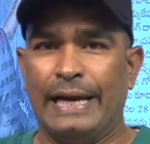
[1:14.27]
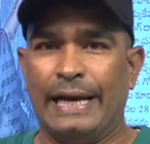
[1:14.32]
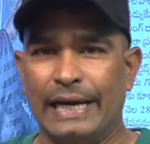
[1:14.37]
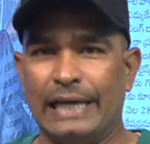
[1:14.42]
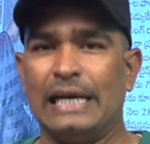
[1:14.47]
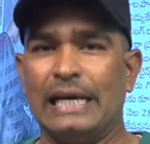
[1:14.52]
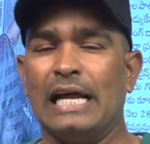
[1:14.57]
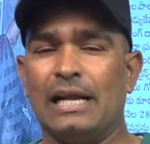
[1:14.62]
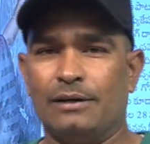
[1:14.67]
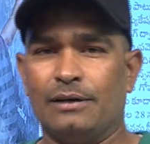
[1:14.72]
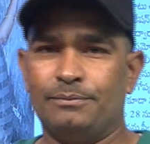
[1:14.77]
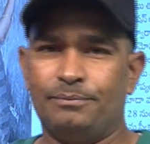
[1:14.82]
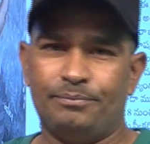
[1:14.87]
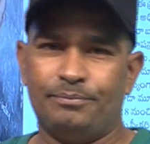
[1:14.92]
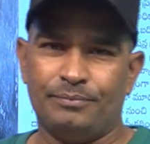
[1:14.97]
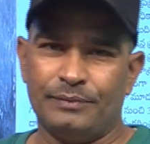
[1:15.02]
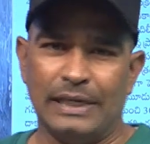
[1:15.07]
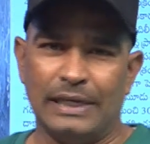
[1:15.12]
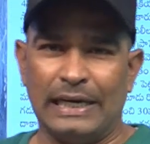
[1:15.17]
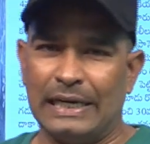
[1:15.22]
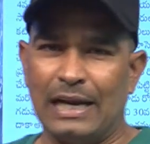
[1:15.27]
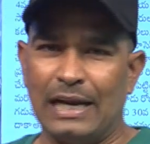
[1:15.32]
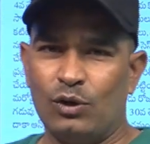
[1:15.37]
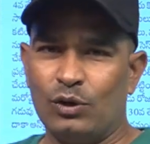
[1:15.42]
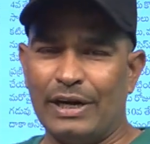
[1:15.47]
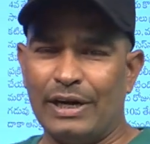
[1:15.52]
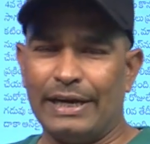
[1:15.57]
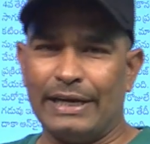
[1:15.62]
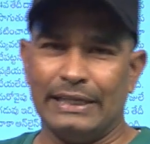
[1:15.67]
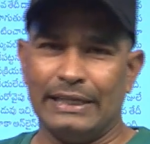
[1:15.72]
హిట్లర్ హిట్లర్
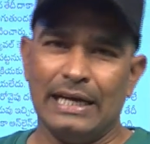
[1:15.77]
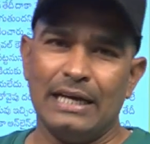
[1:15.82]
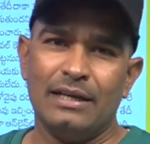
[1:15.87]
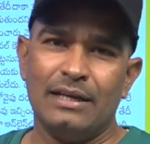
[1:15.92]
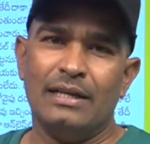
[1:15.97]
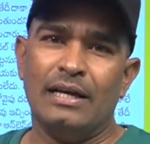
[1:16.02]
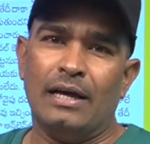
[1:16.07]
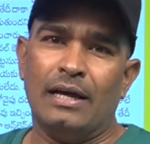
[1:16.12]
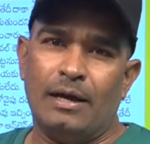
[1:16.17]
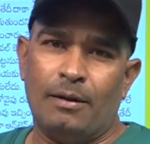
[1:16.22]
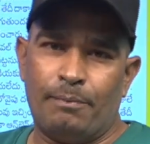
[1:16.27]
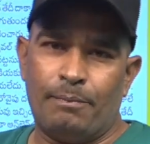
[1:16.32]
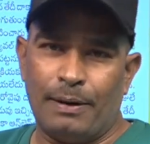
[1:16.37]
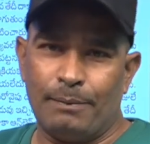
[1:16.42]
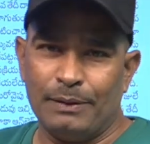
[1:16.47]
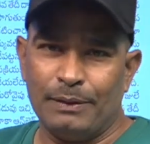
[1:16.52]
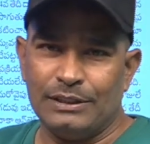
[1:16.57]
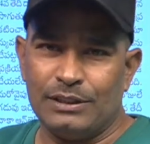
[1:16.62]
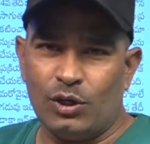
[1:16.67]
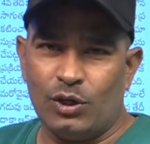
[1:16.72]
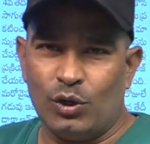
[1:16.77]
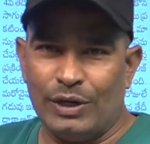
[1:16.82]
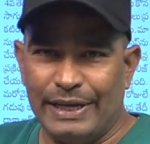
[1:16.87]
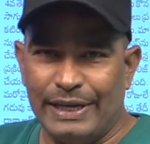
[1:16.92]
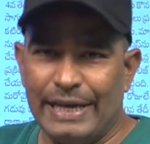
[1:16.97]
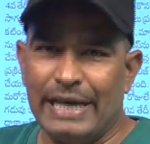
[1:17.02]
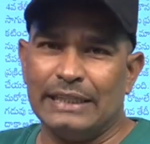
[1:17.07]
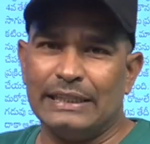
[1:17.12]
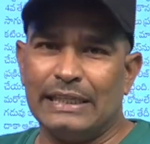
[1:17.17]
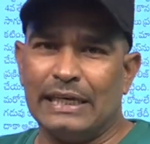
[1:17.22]
ఉంటాడు కదా ప్రపంచంలో
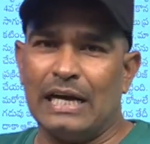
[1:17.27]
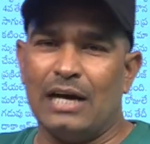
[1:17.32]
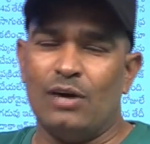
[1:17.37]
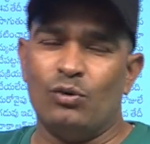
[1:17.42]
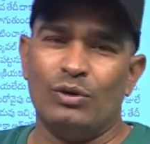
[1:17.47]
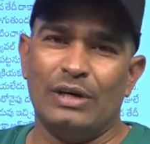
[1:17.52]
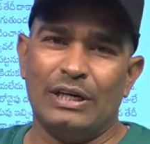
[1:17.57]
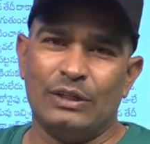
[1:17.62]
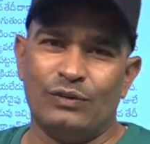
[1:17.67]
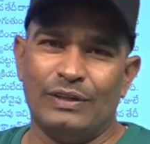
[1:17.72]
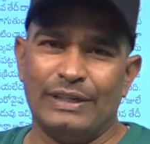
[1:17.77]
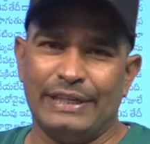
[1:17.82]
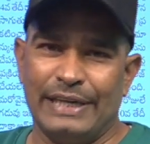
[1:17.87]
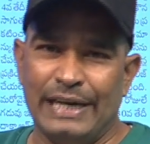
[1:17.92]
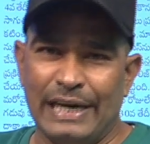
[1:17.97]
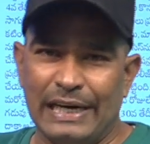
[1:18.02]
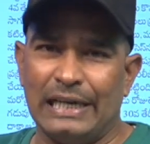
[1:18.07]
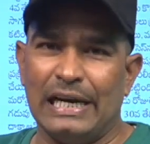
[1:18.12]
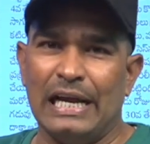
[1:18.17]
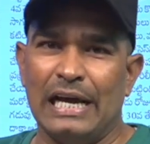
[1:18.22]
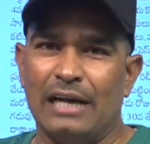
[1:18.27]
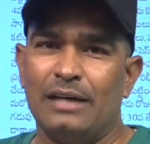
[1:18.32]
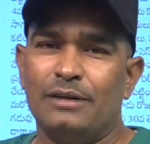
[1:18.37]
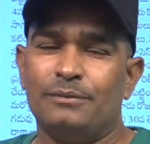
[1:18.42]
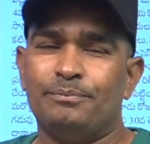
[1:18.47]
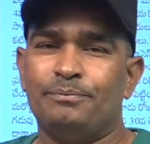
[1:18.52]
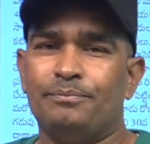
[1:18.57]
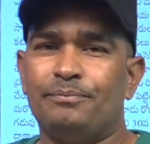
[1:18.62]
నియంతగా ఉన్నటువంటి హిట్లర్